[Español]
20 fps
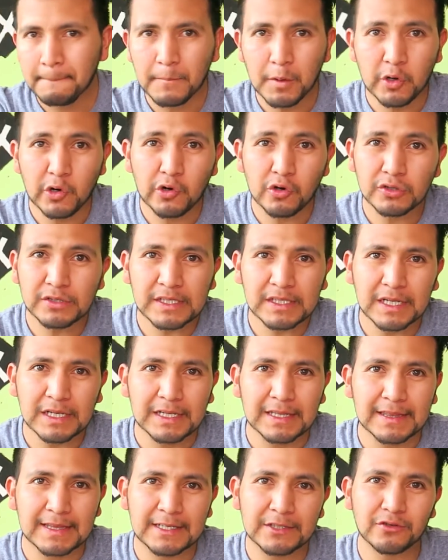pero no está tan
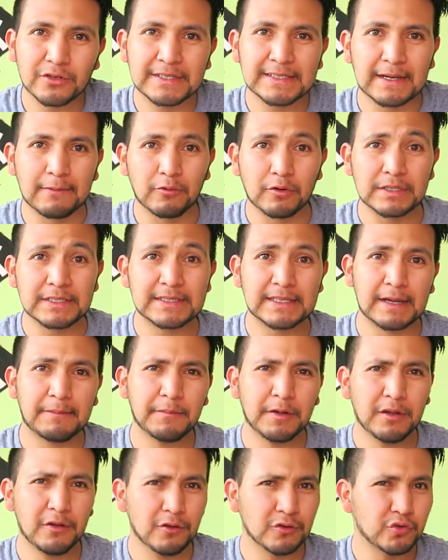intenso el sabor, está
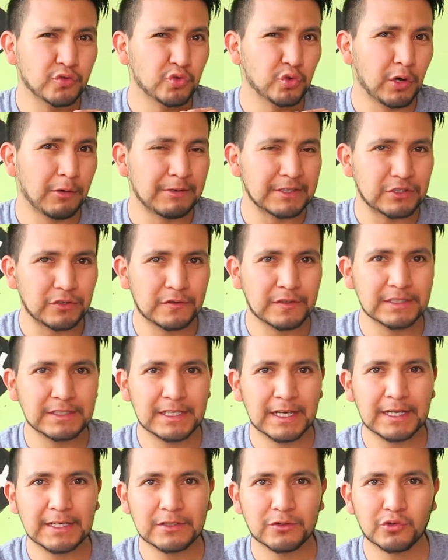medio suavezón,
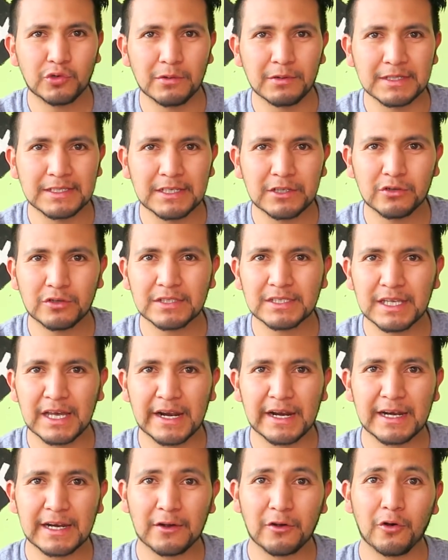está suavecito,
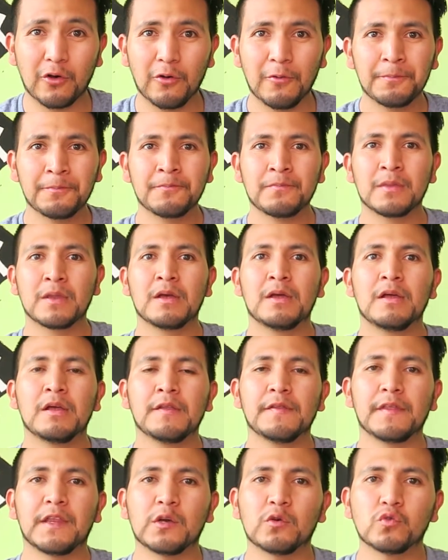está rico,
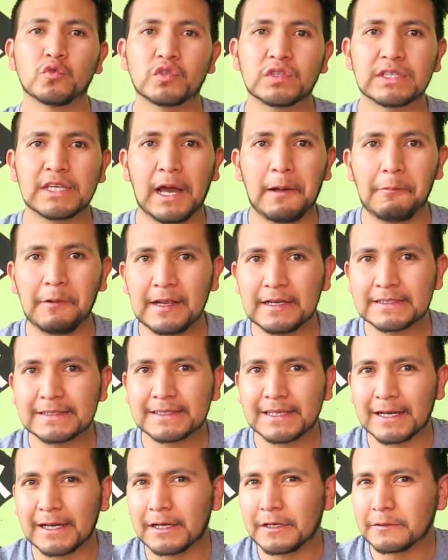degustable,
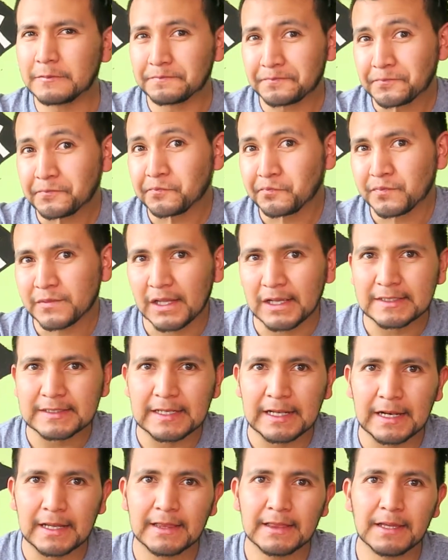está
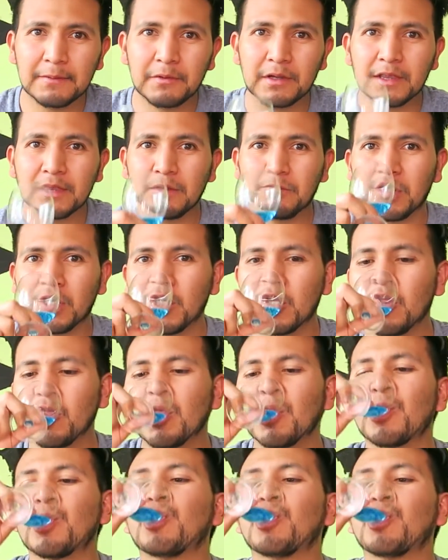excelentemente bien.